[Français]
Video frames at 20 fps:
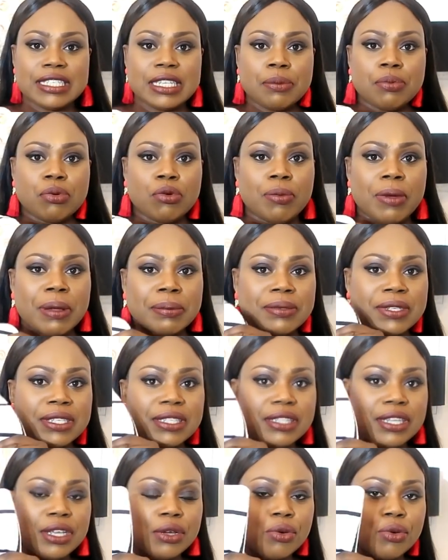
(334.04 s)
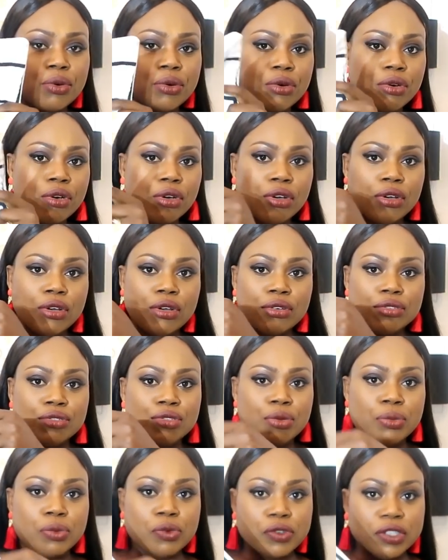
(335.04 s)
c'est pour ma petite déco euh,
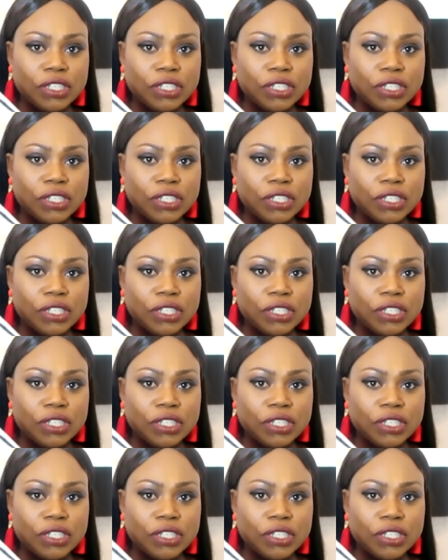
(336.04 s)
de mon